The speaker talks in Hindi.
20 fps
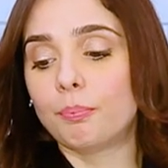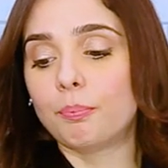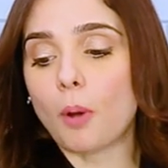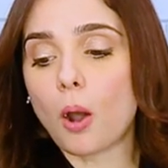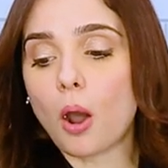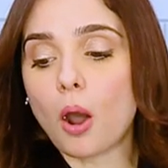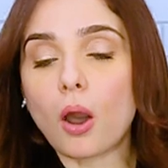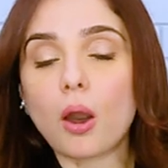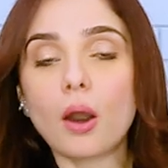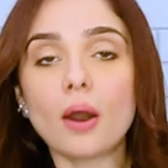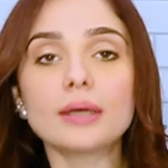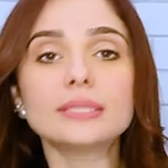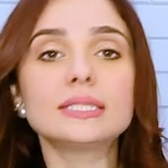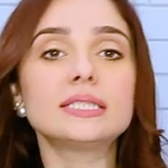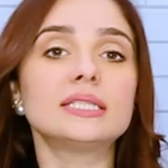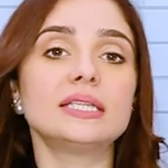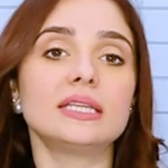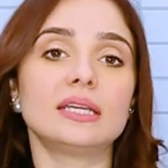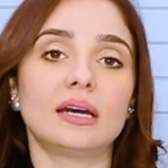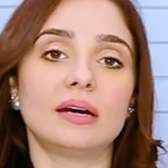
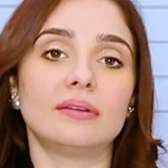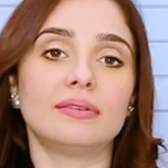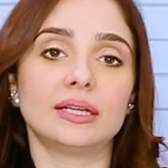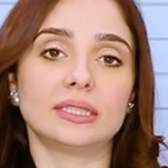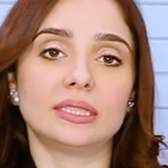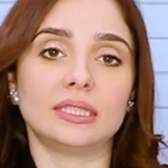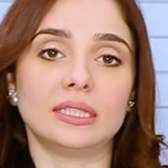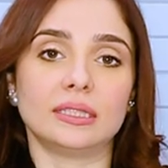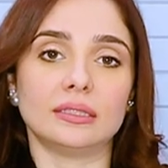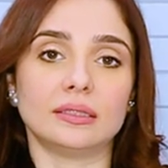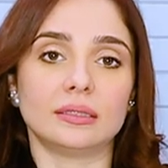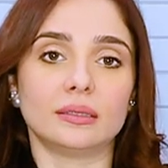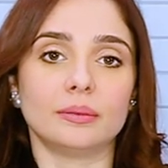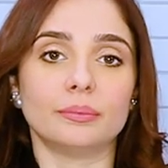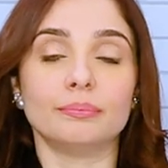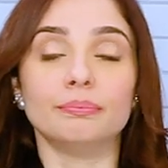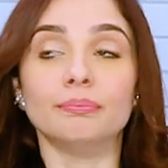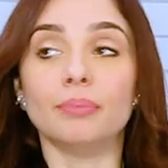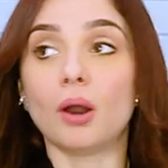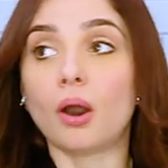बहुत सी खातन
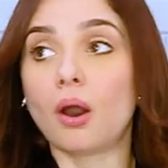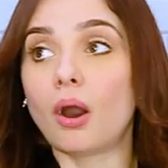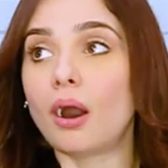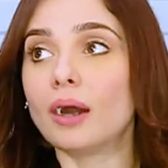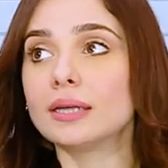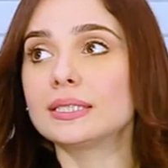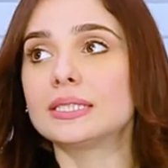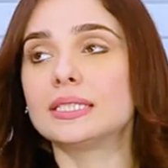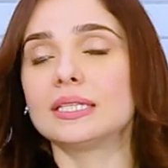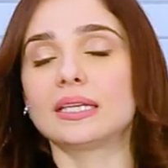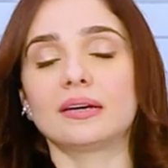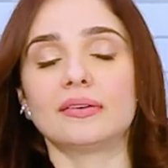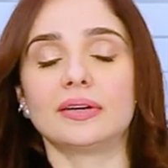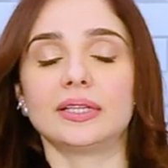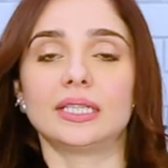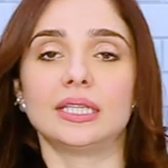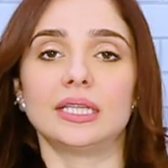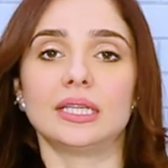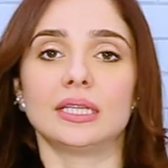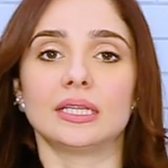बहुत सी
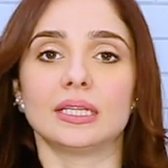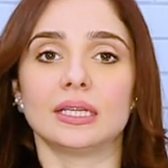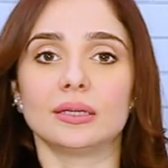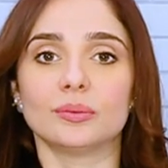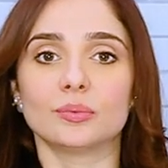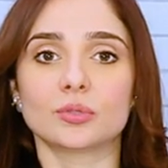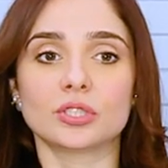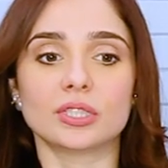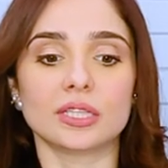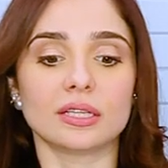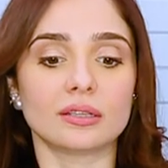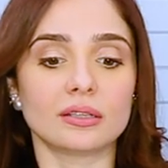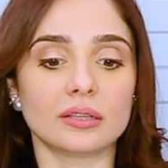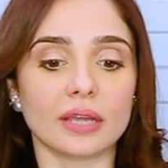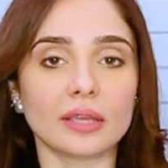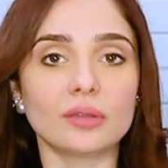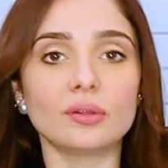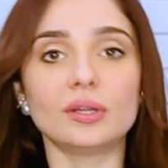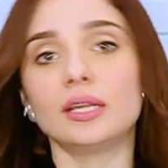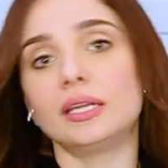खातन मुझसे
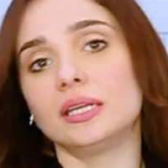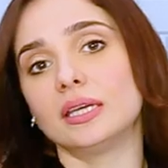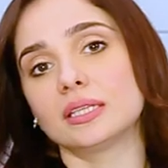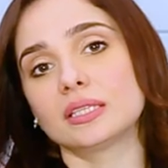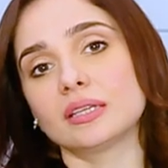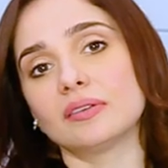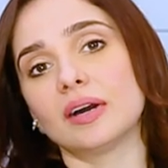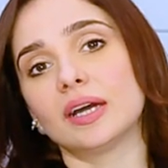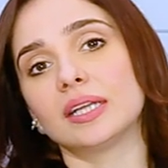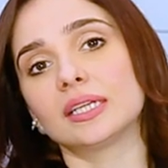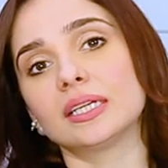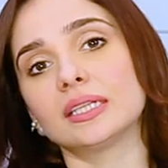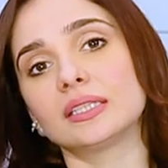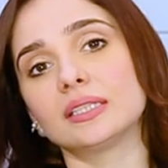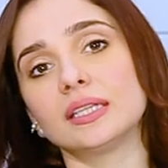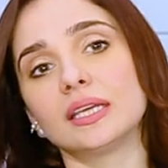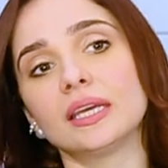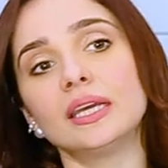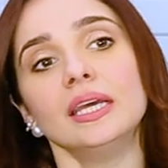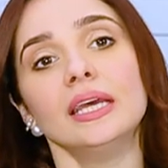रेगुलरली ये सवाल
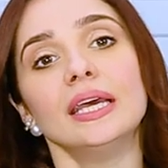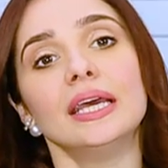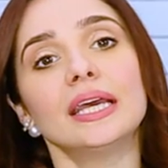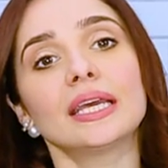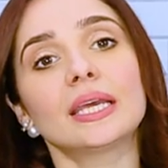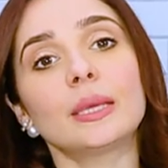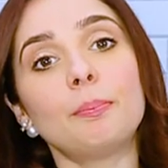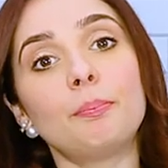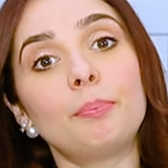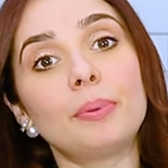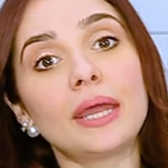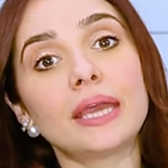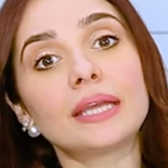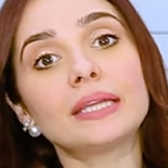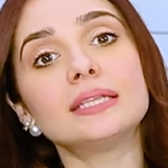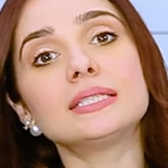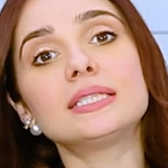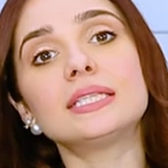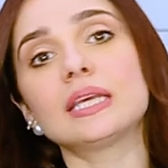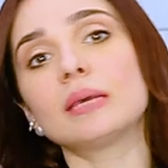करती हैं कि
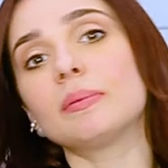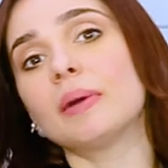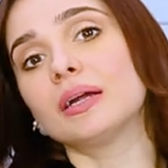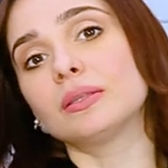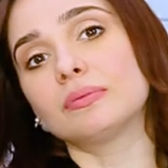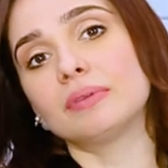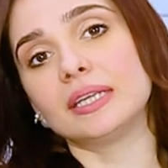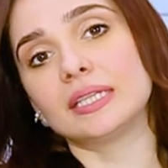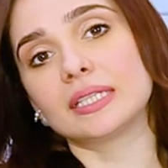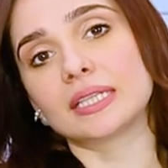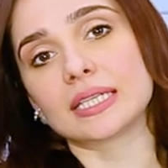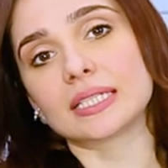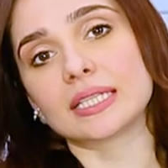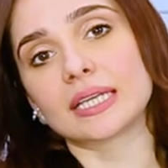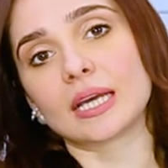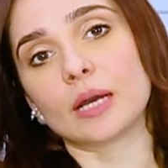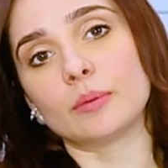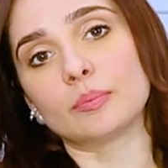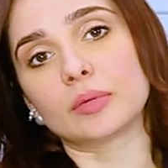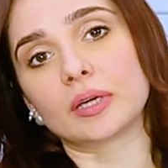प्रेगनेंसी के बाद वेट
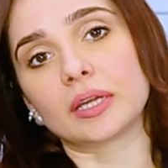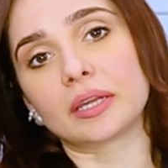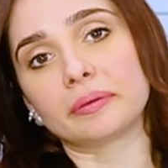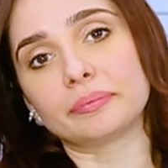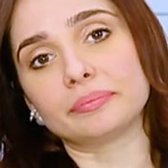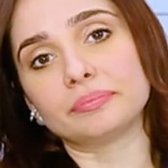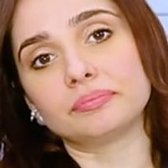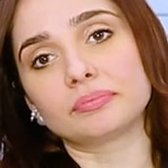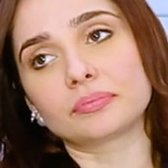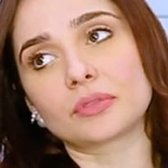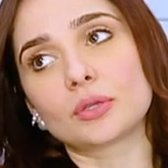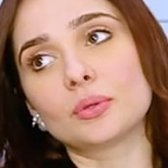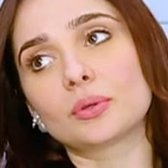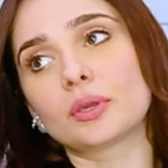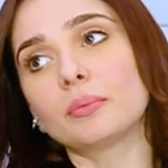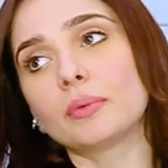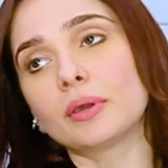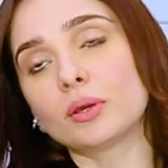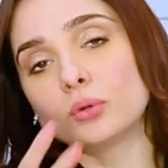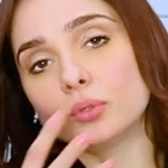कैसे कम करें
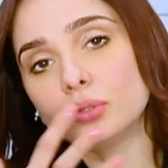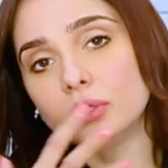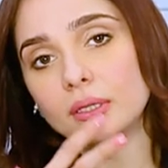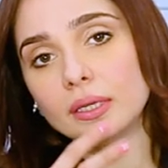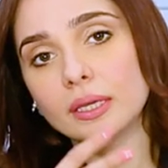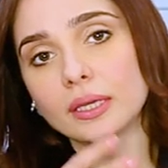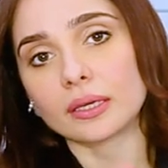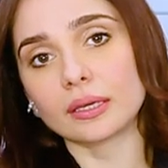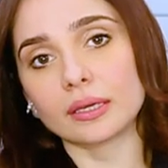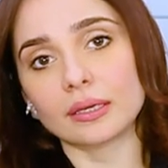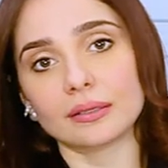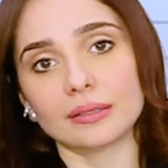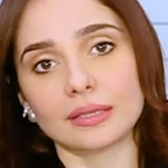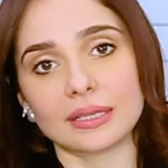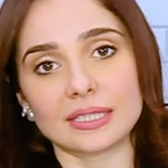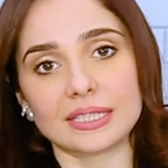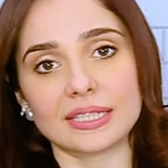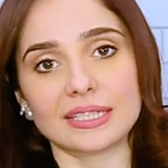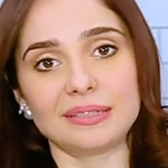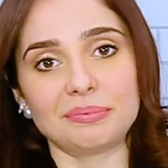क्योंकि मैं खुद एक
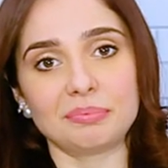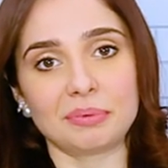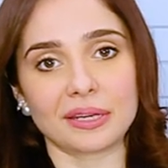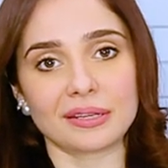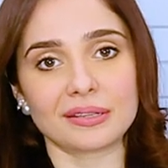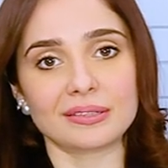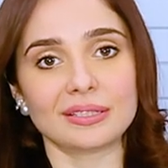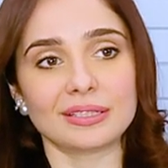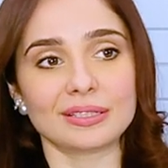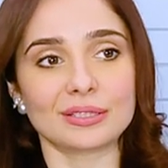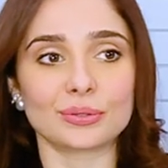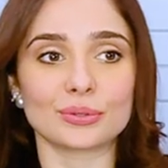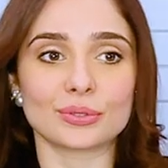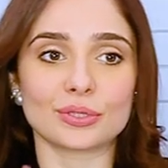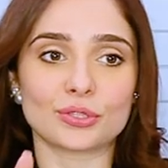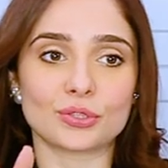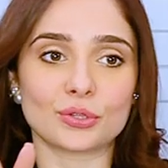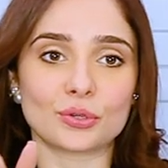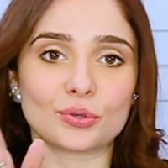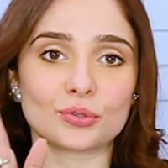ऐसी प्रेगनेंसी से
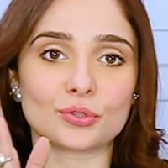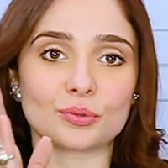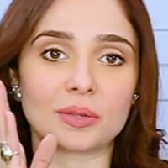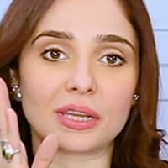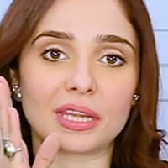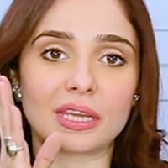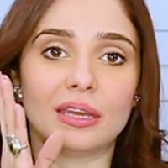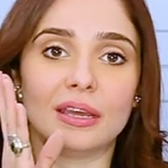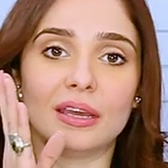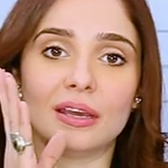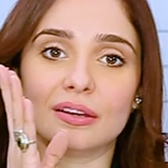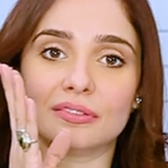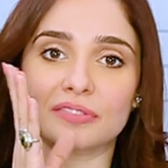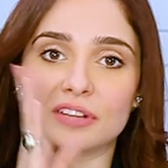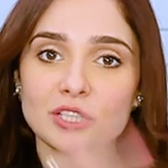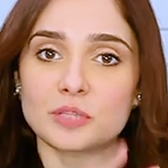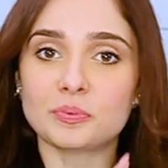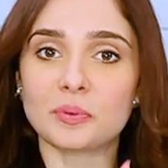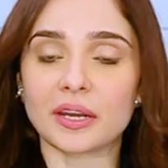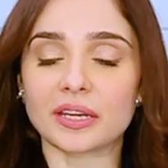गुजर चुकी हूँ जो मेरी
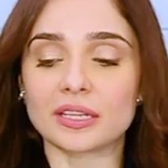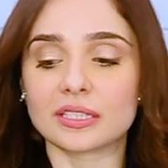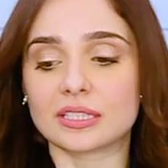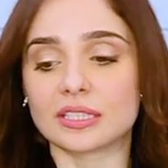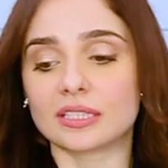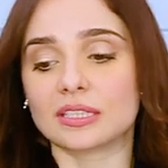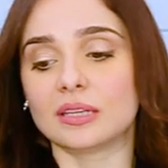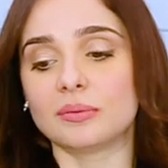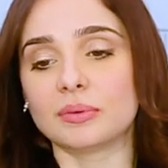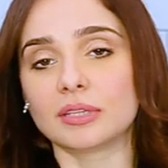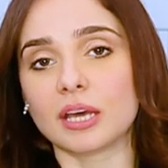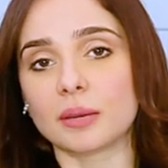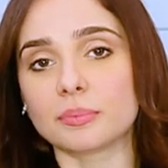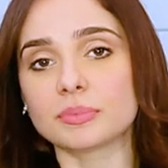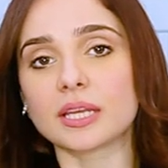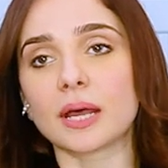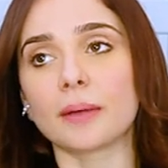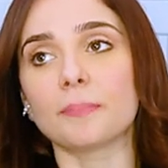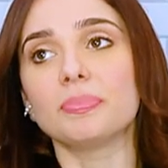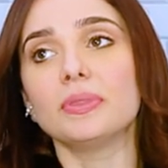फर्स्ट प्रेगनेंसी थी विद
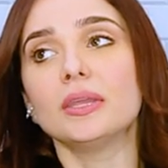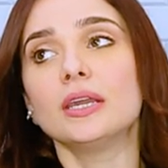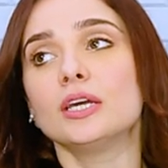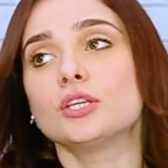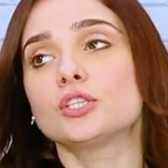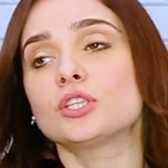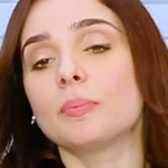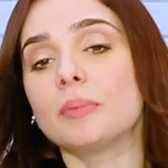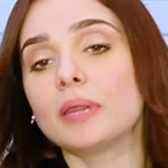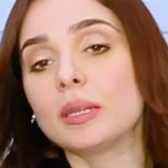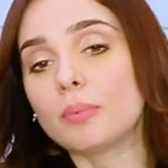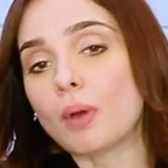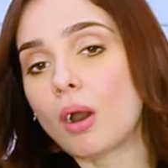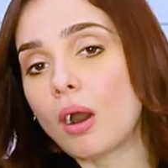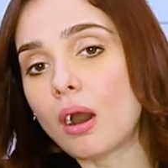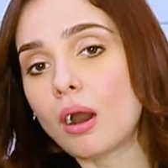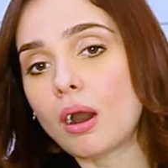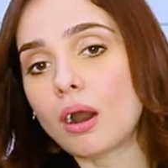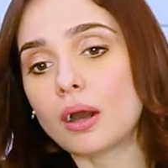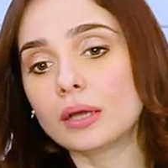हमज़ा जब मैंने
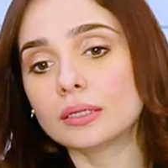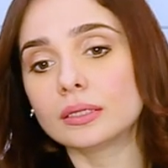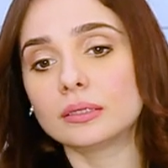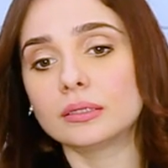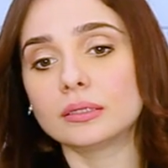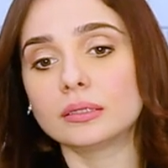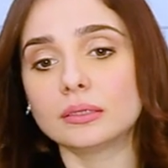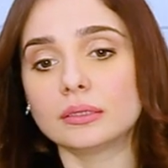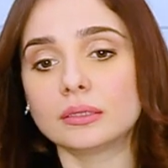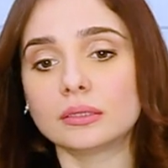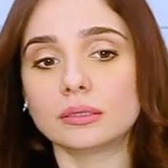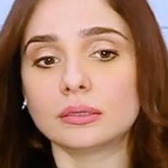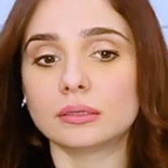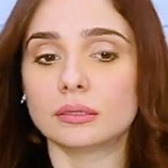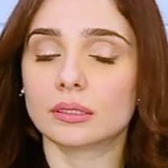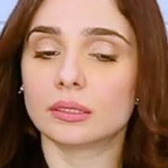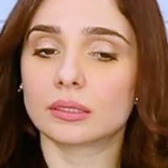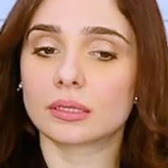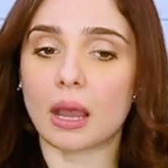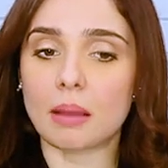बहुत
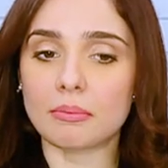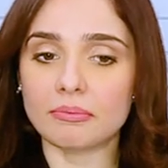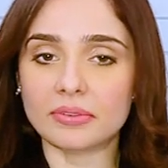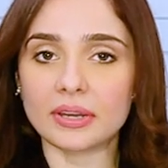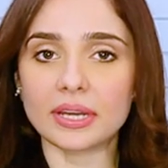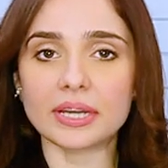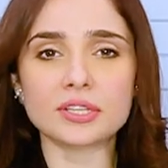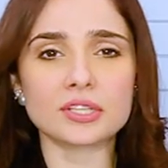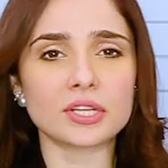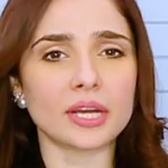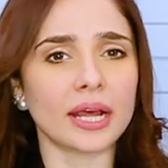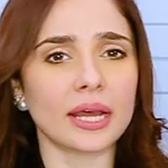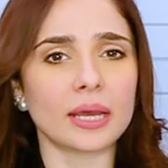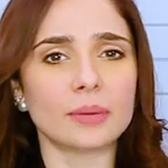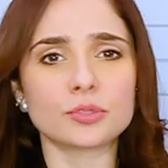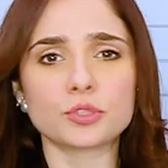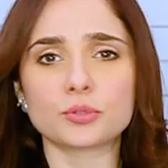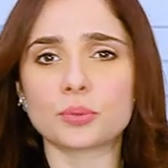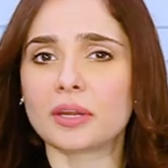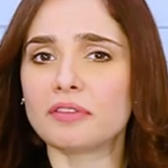कम वेट
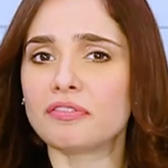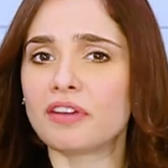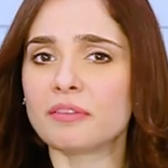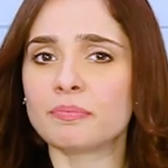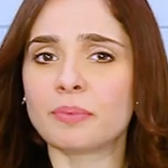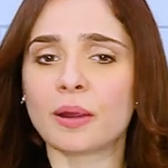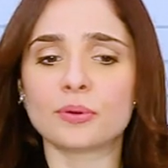चढ़ाया मुझे ट्वेंटी फाइव